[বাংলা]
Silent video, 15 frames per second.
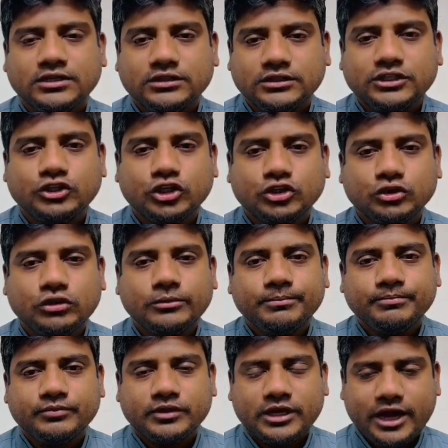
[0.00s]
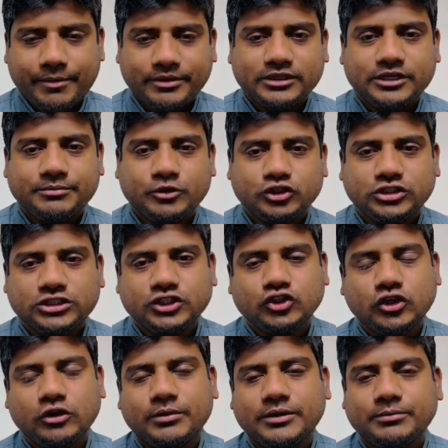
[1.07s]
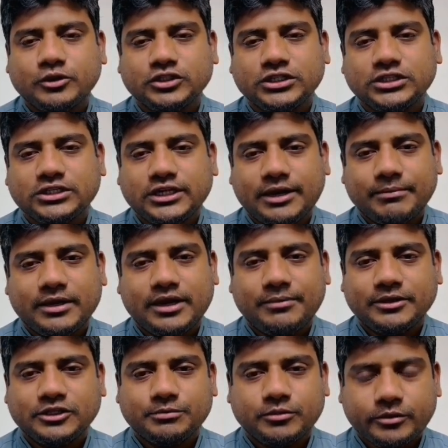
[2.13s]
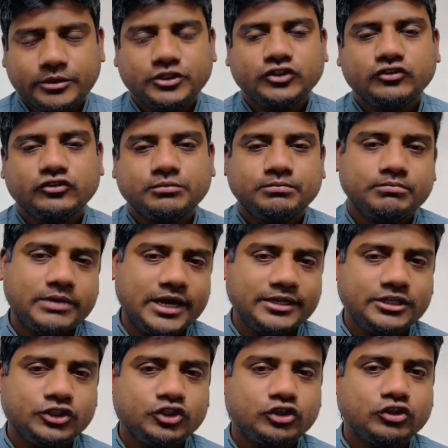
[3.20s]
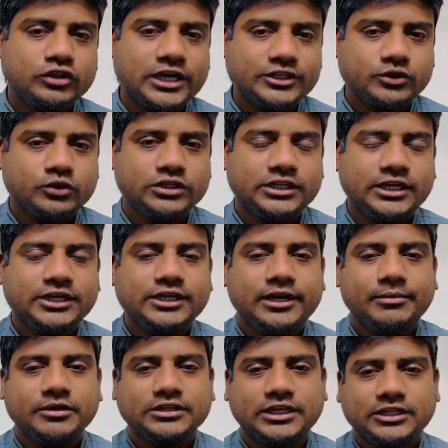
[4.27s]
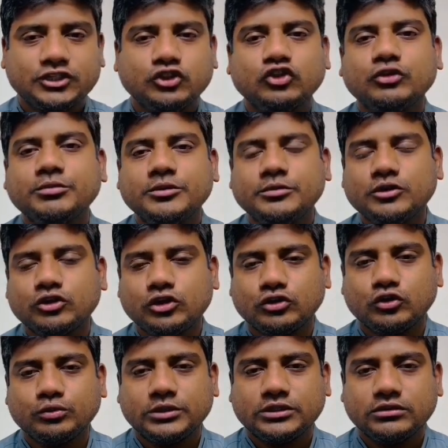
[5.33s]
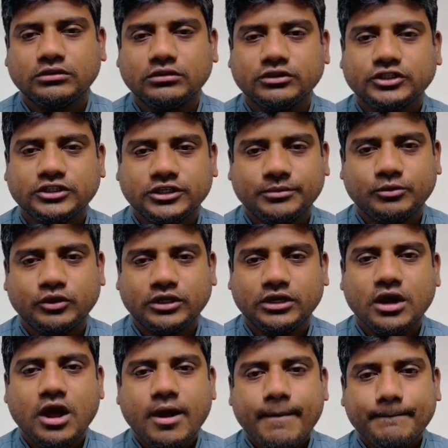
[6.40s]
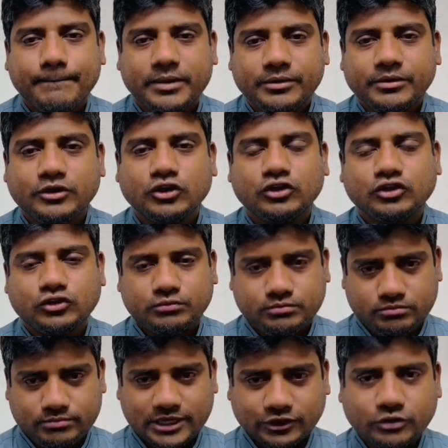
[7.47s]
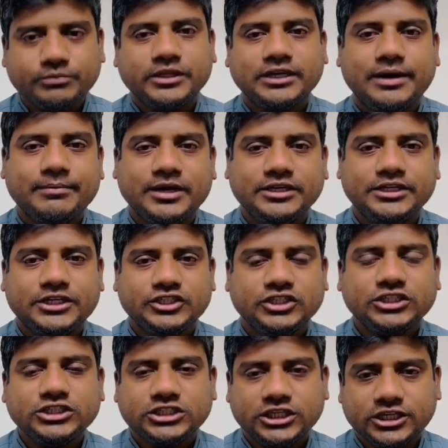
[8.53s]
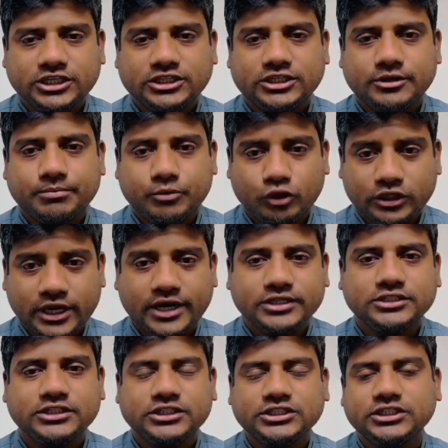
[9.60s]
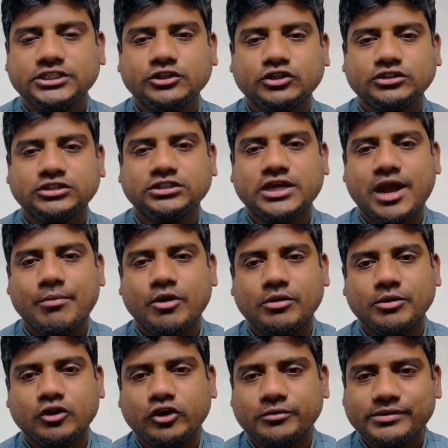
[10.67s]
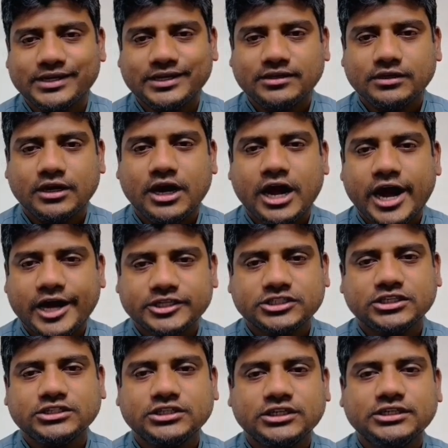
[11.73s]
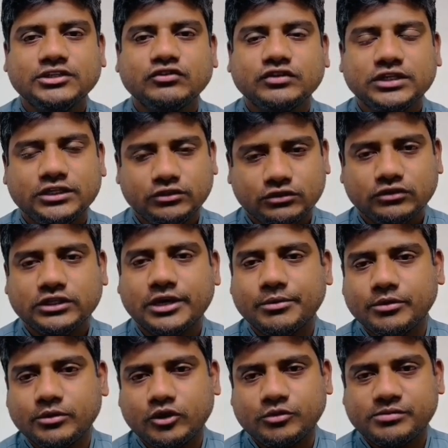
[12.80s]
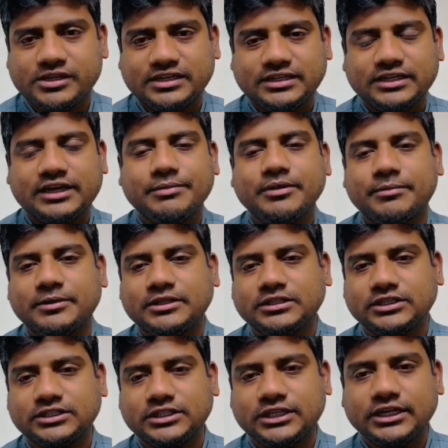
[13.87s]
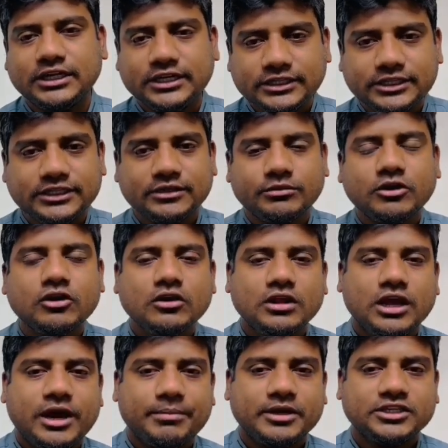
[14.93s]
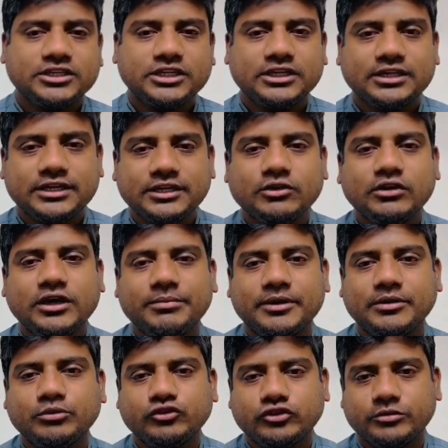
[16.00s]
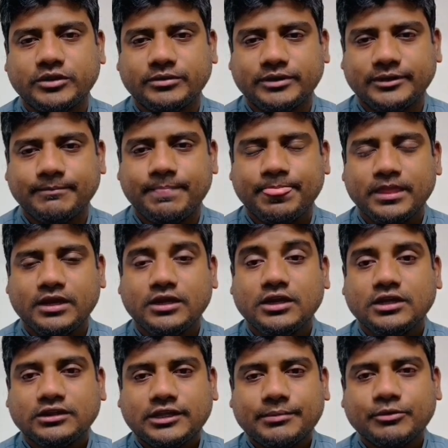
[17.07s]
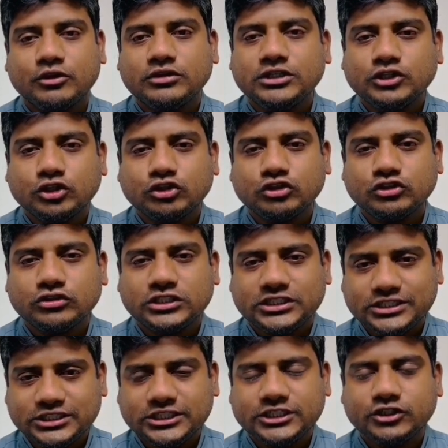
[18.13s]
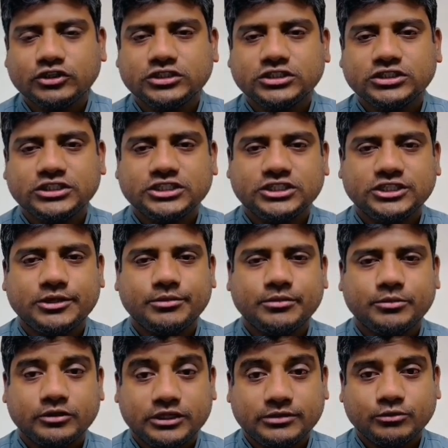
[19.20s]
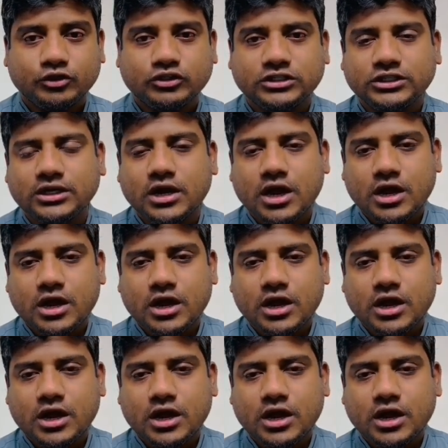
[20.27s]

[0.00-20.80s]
দ্বিতীয়ত আমাদের এই প্রজেক্টটি চলমান প্রজেক্ট আমরা আমাদের প্রবাসী ভাইদের জন্য কাজ করে থাকি এবং তাদের জন্য বিভিন্ন তথ্যপত্রগুলো সিঙ্গাপুরের বিভিন্ন মাধ্যম থেকে আমরা নিয়ে আসি সেক্ষেত্রে প্রধান যেটি সেটি হচ্ছে যে এর ওয়েবসাইট আজকের যে নিউজটি এটি কিন্তু এর ওয়েবসাইট থেকে আমি আপনাদেরকে সেখানে লিঙ্ক দিয়ে দেবো আপনারা সেখানে ক্লিক করলে আপনারা বুঝতে পারবেন তারপরে দ্বিতীয়ত যেটি সেটি হচ্ছে গিয়ে সিঙ্গাপুর প্রধানমন্ত্রীর